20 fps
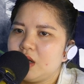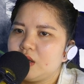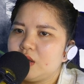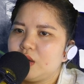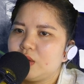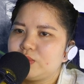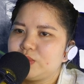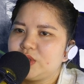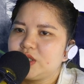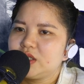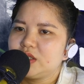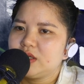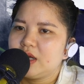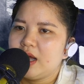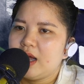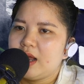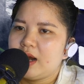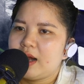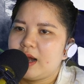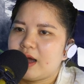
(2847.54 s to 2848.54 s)
Lúc trước,
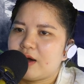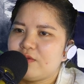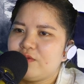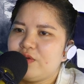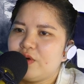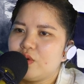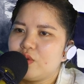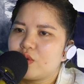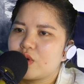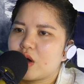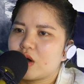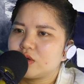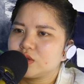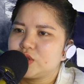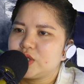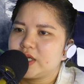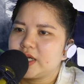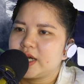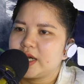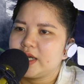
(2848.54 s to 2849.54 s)
lão phu còn
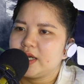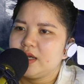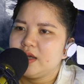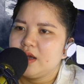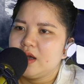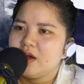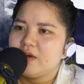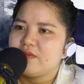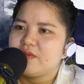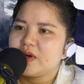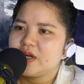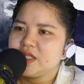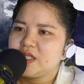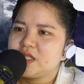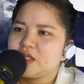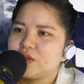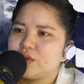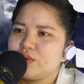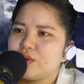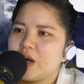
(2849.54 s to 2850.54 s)
suy nghĩ, với
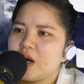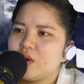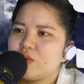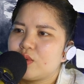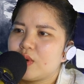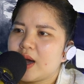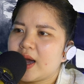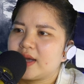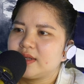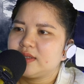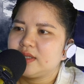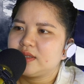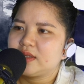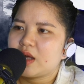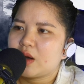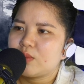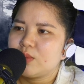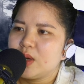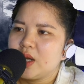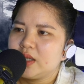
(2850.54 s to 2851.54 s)
sự yếu ớt của Hải Tinh
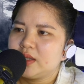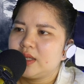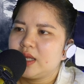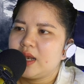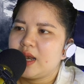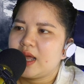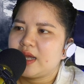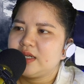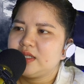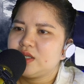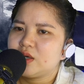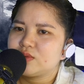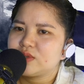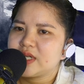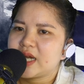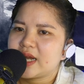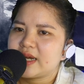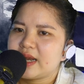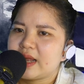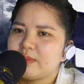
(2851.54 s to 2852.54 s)
tộc thì lấy đâu
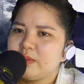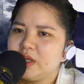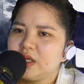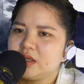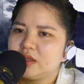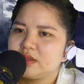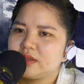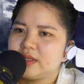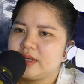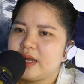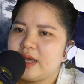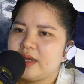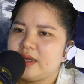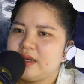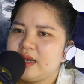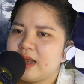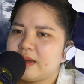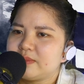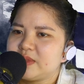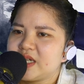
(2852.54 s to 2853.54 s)
ra đảm lượng
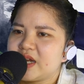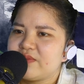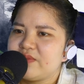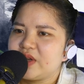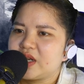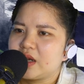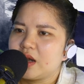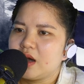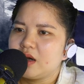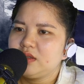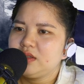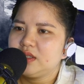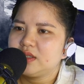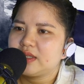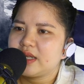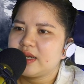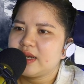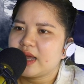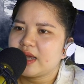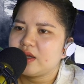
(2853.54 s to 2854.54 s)
để làm ra việc lớn như
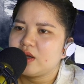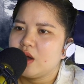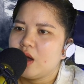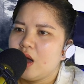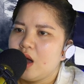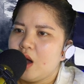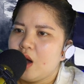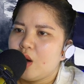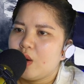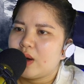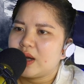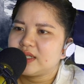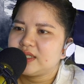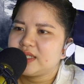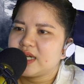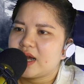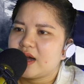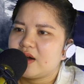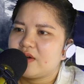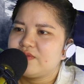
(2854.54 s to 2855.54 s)
thế này. Hóa
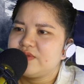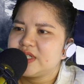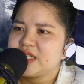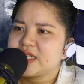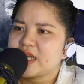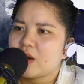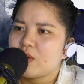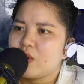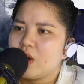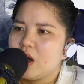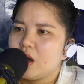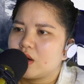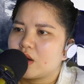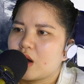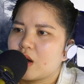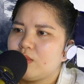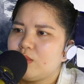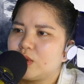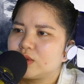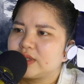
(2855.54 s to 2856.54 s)
ra ở phía sau
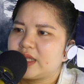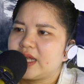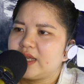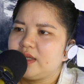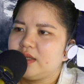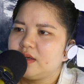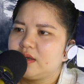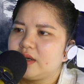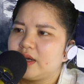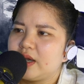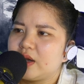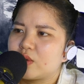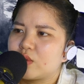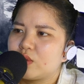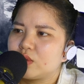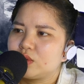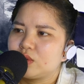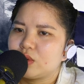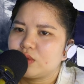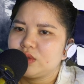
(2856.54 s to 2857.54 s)
có một tên dương nghiệp
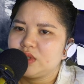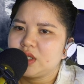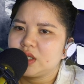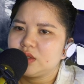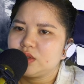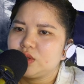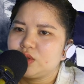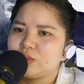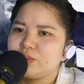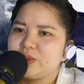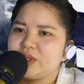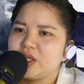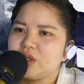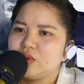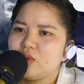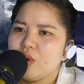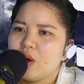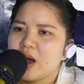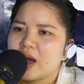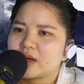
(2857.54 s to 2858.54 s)
của tổ chức Trúc
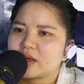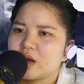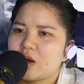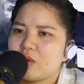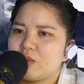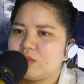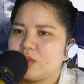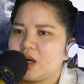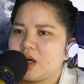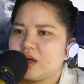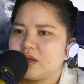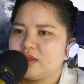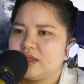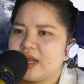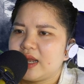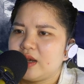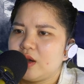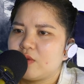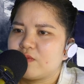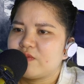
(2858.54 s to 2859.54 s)
Chiếu hoạt động ở
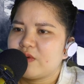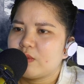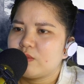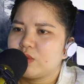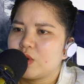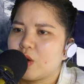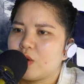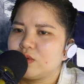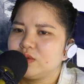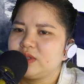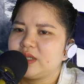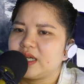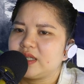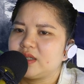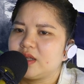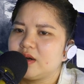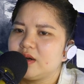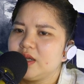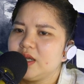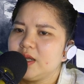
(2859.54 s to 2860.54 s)
đại lục vọng cổ chạy
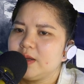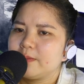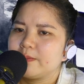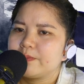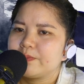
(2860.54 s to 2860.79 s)
tới.